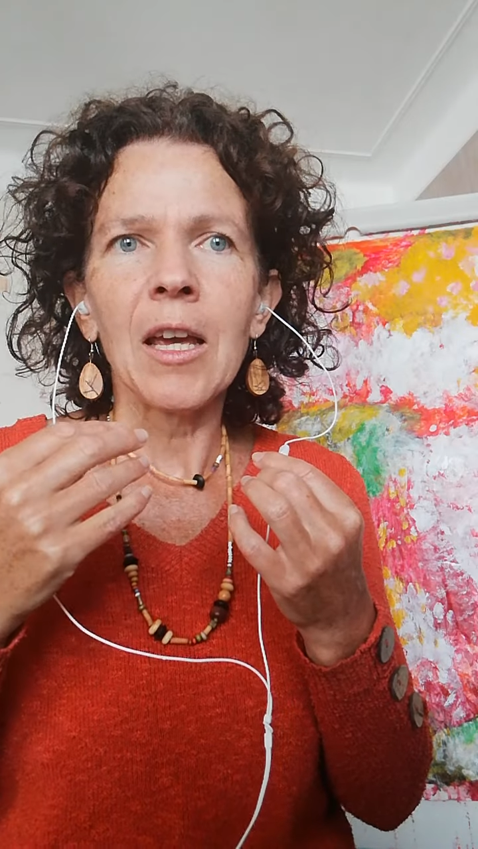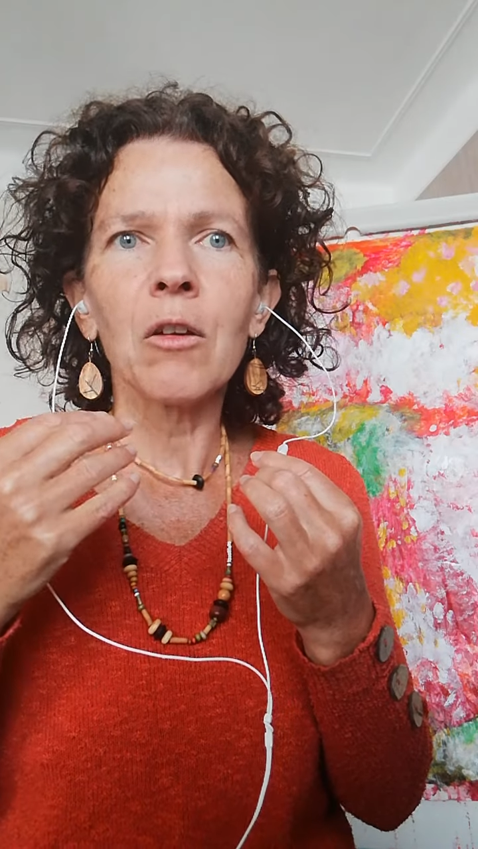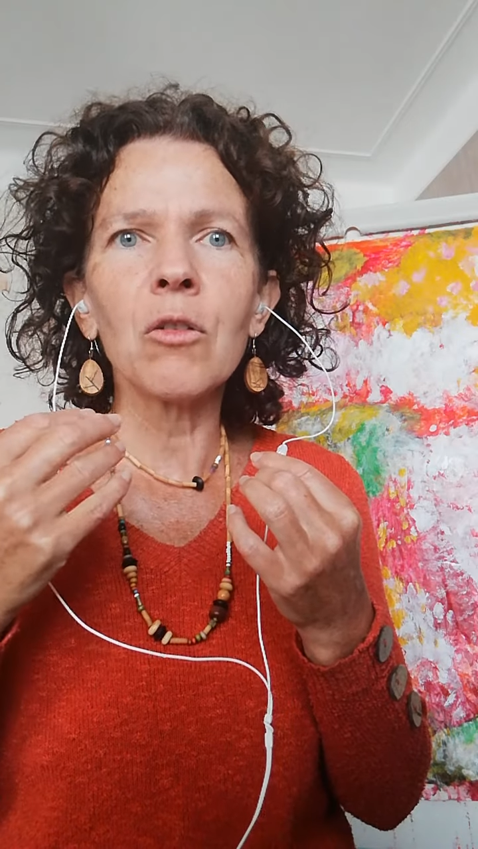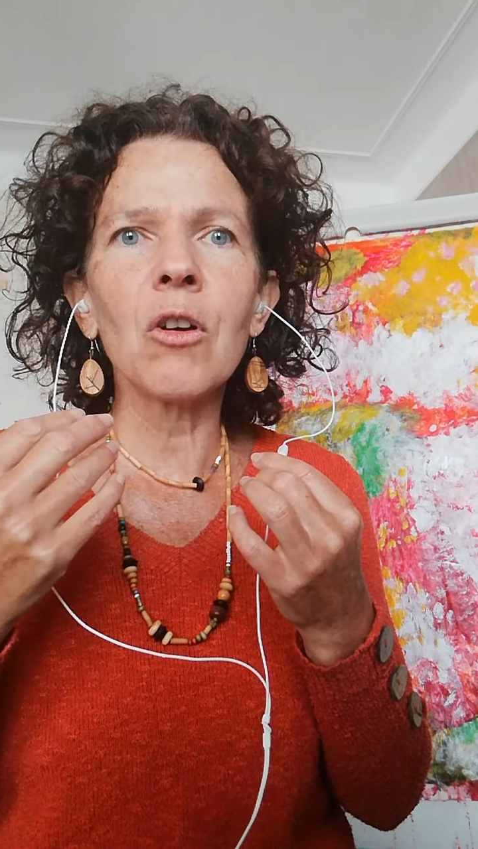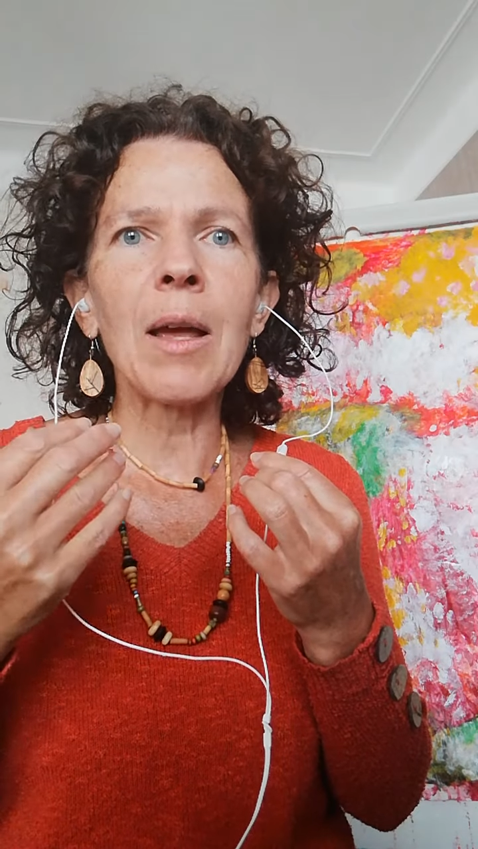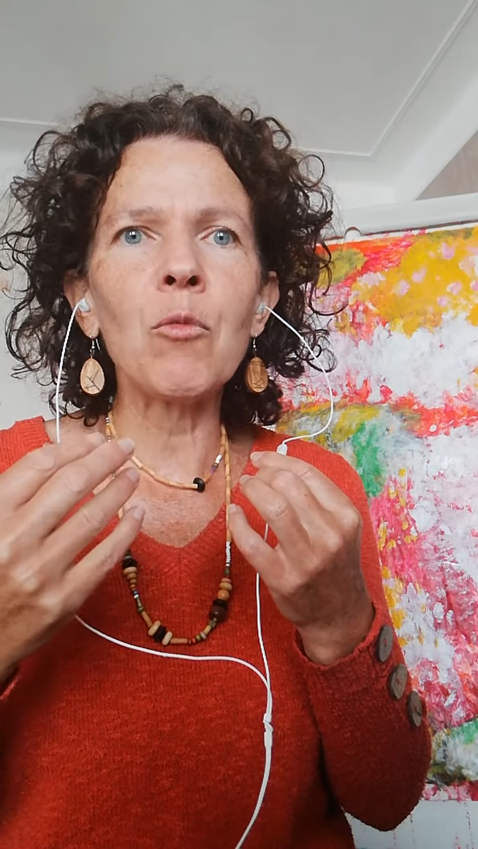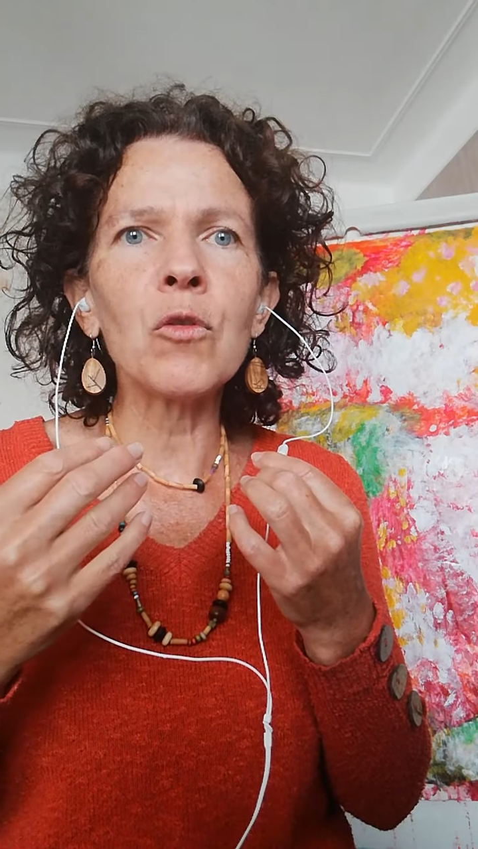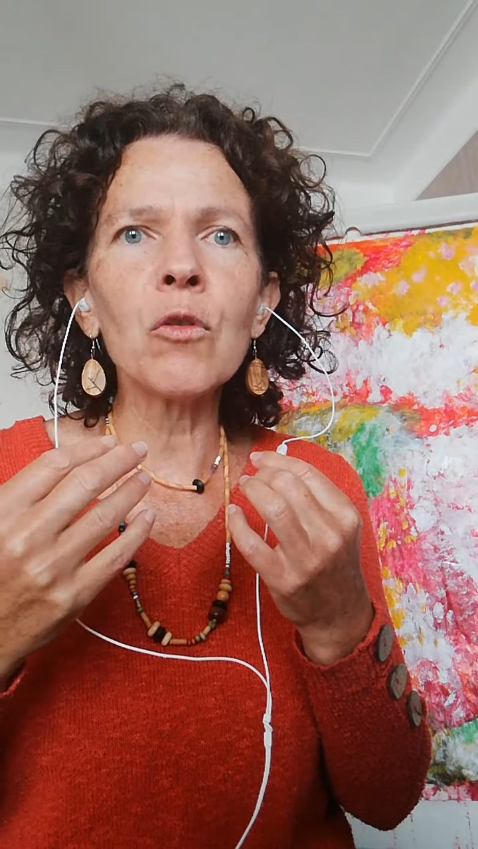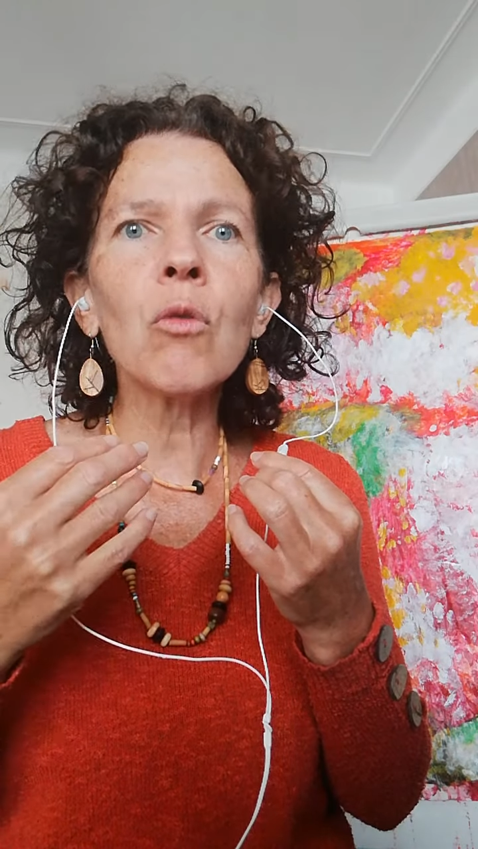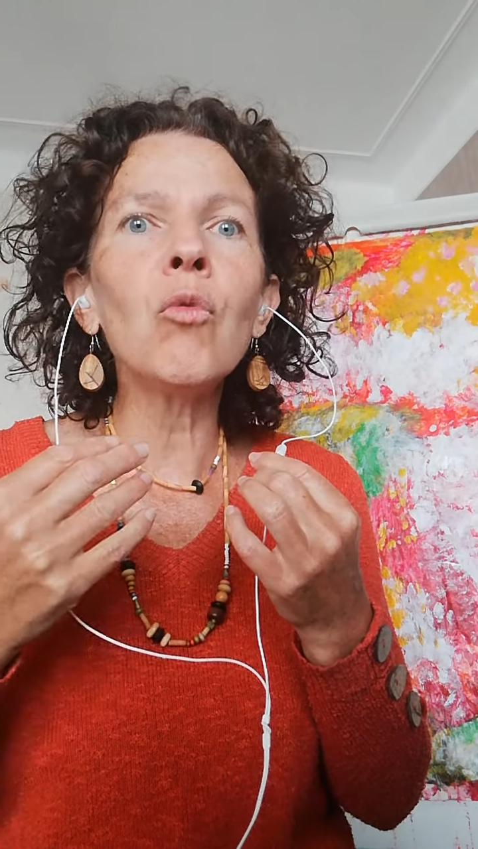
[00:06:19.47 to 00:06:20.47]
que dans la
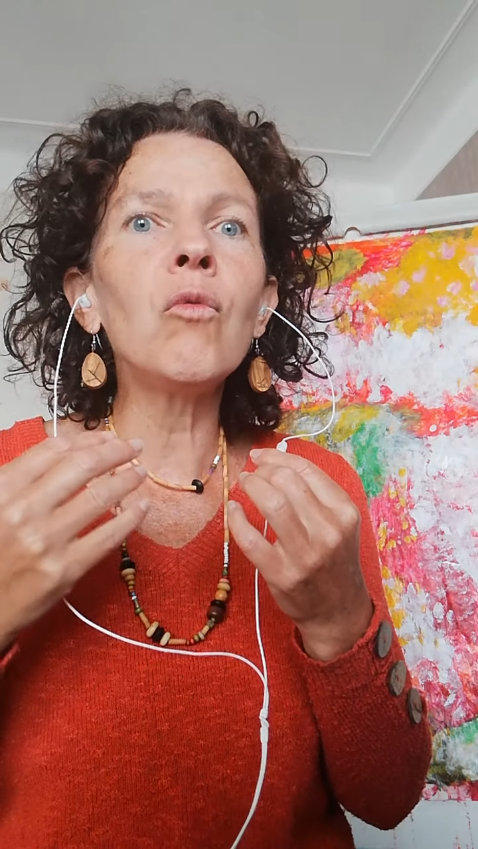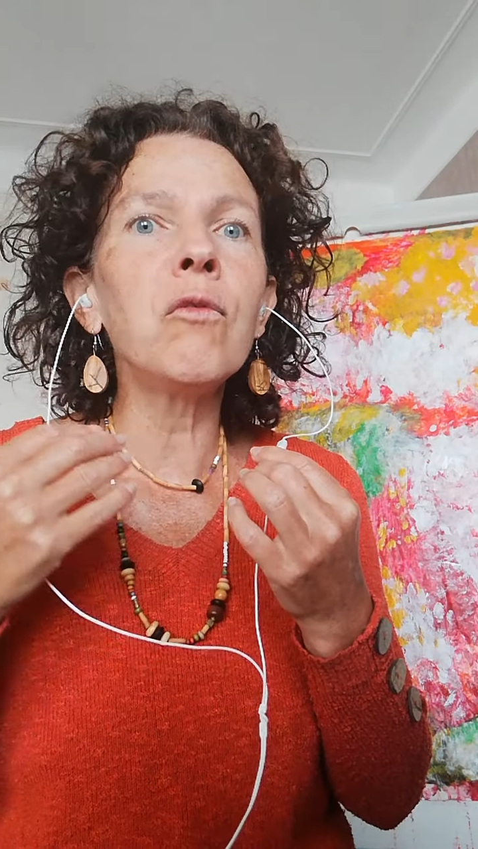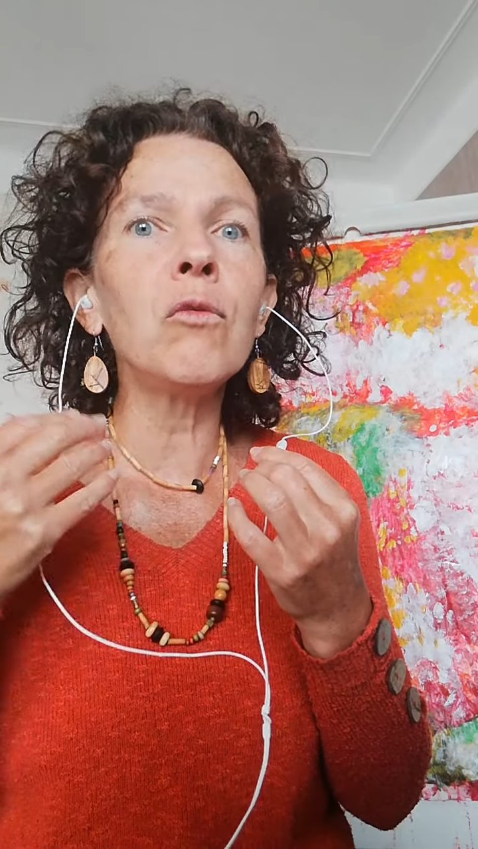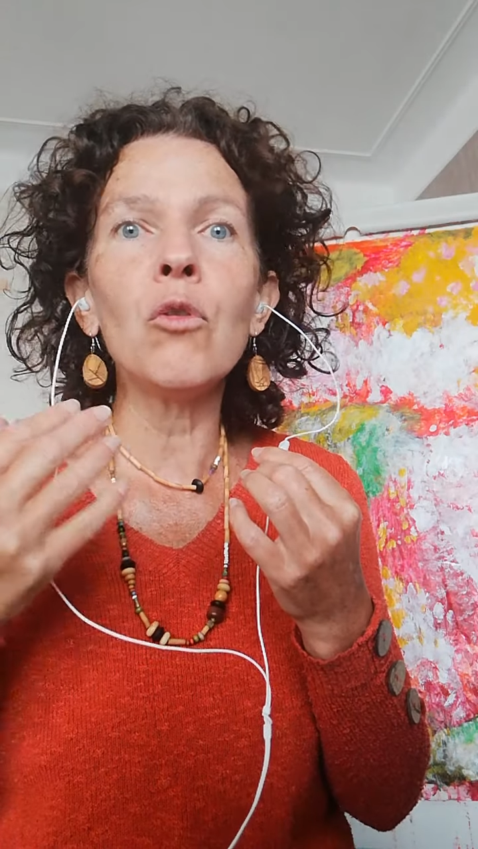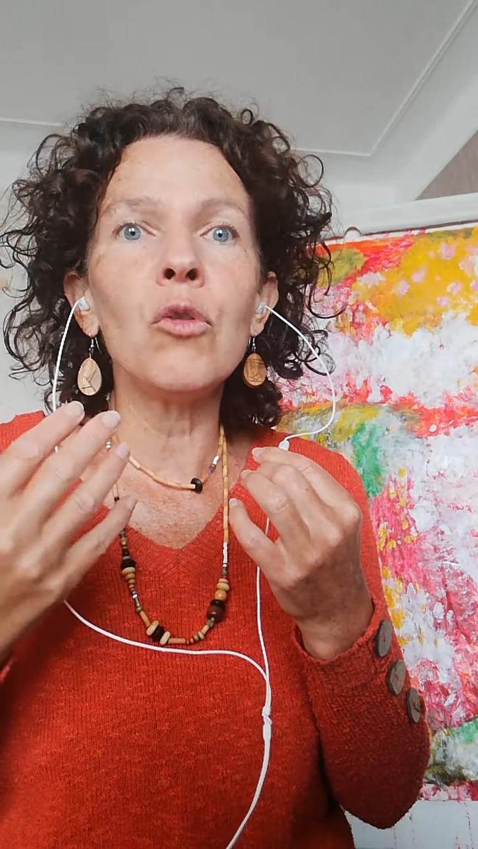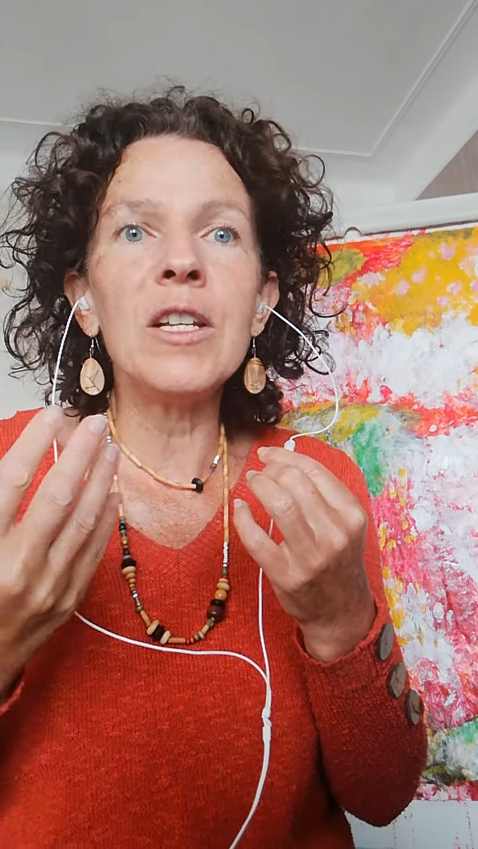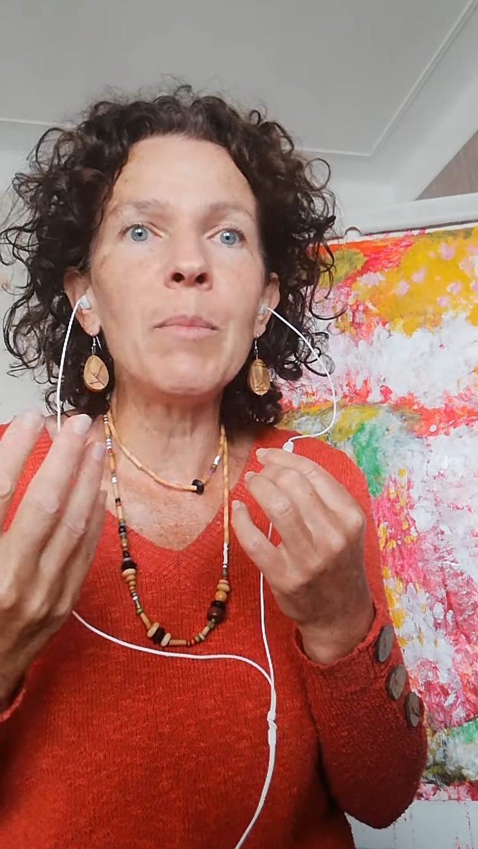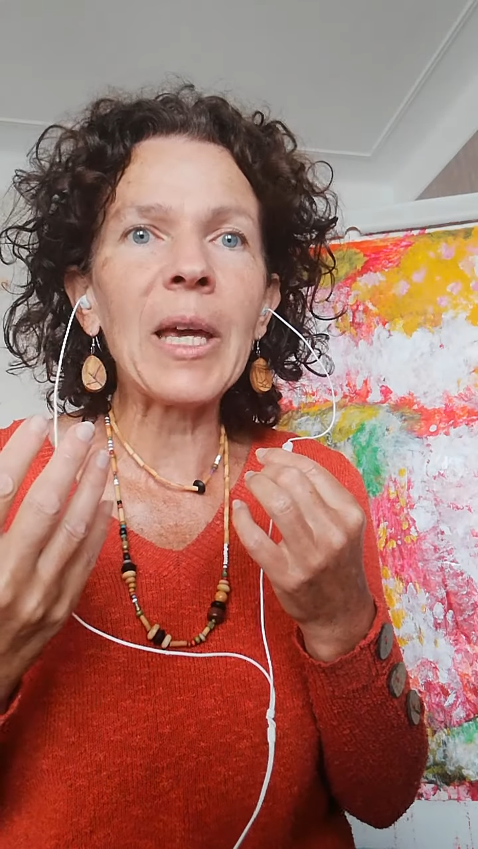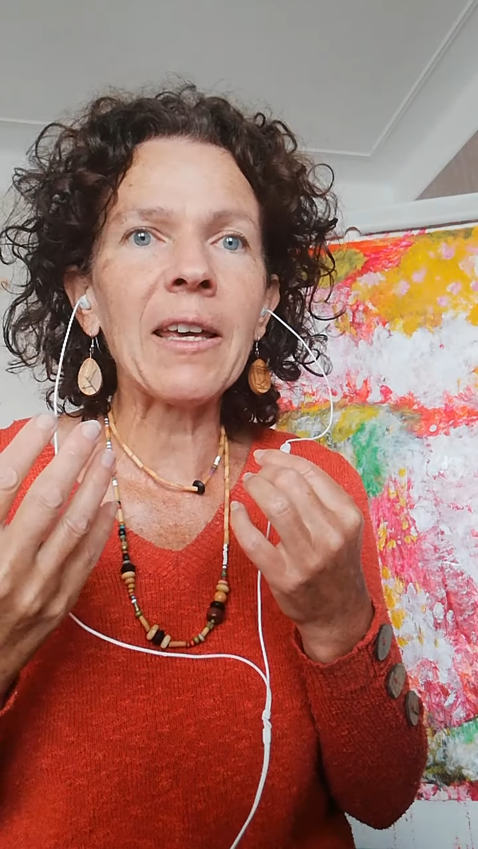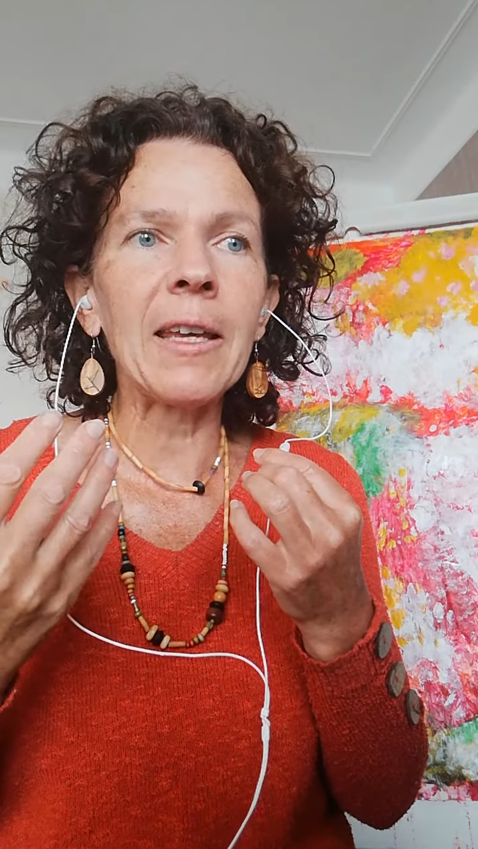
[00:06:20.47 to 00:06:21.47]
mesure où vous le
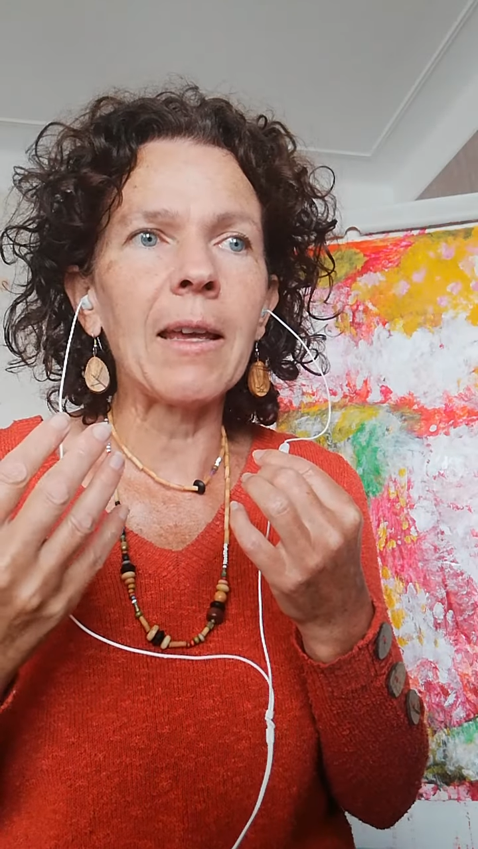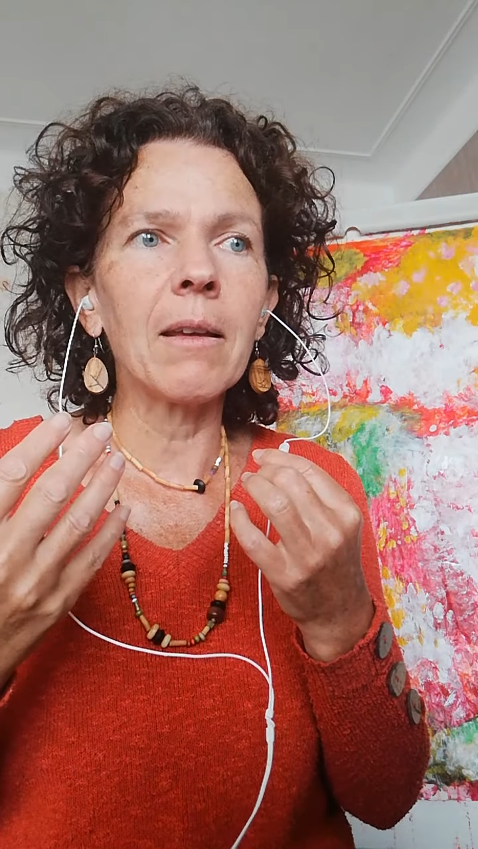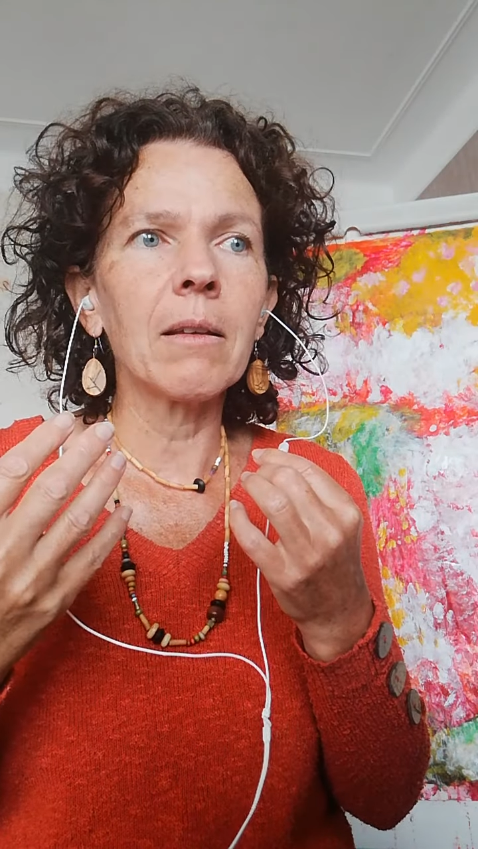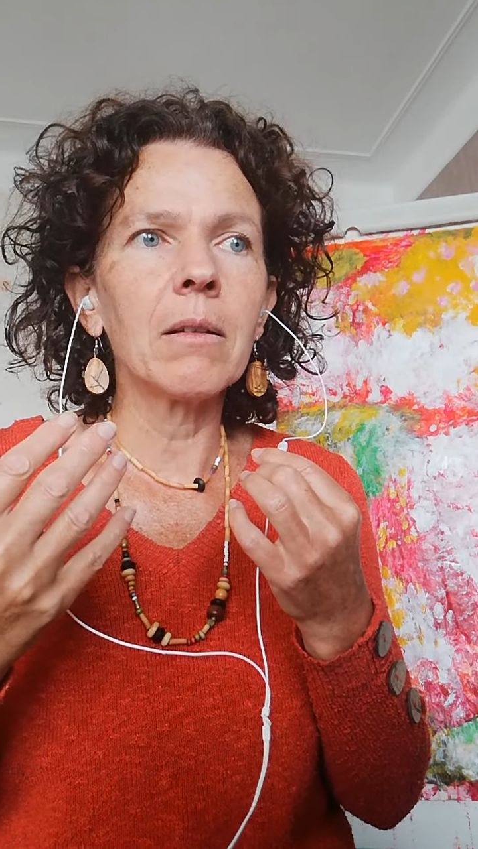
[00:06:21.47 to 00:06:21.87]
libérez,